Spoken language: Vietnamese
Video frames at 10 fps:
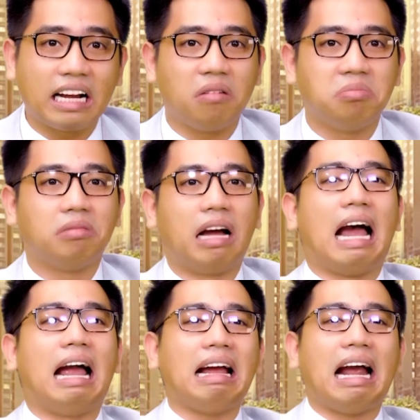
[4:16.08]
hay không
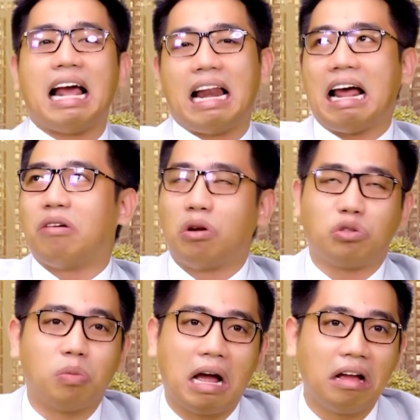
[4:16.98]
Đấy, hay lại lại nói
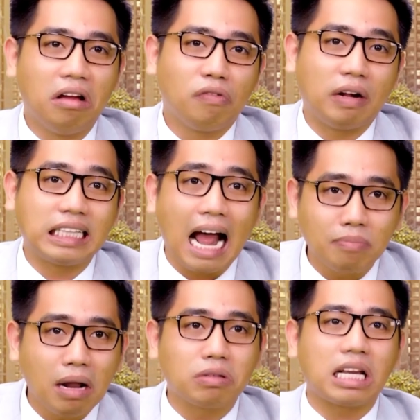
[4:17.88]
chung là phải
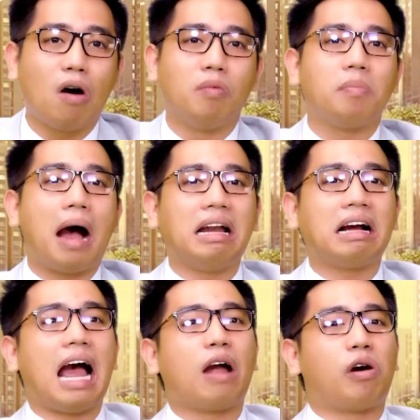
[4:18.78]
8 năm sau mới bán
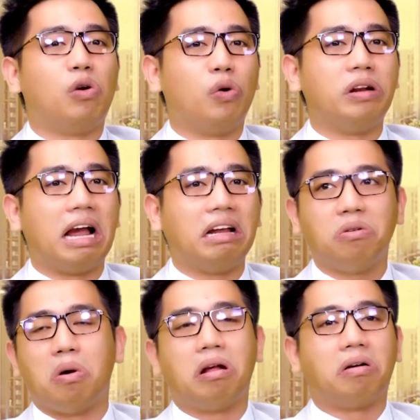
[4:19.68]
được hai quả lúi đấy
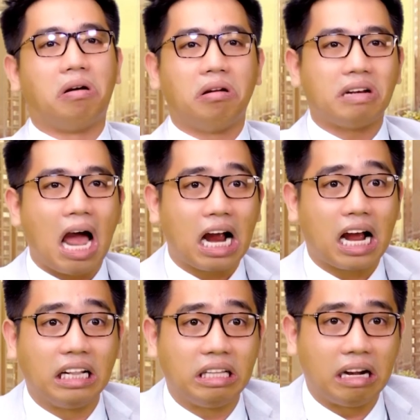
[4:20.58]
Ui ơi ôi, đang
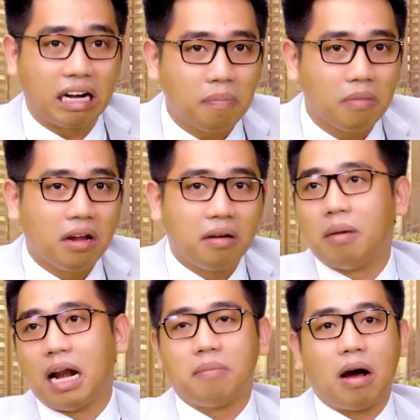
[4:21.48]
cần tiền gấp
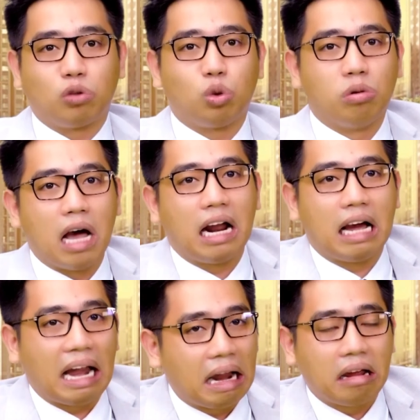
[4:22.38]
Mày lại bảo chủ lợ
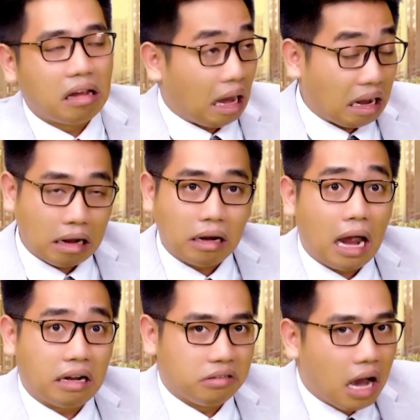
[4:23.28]
là anh ơi, anh anh,
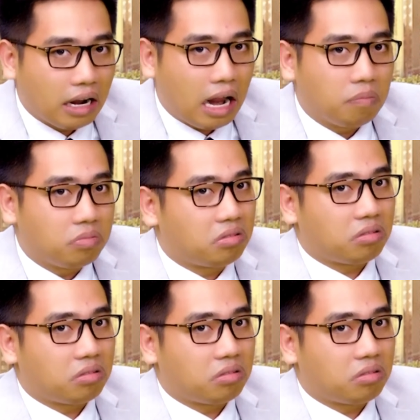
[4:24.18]
anh đợi em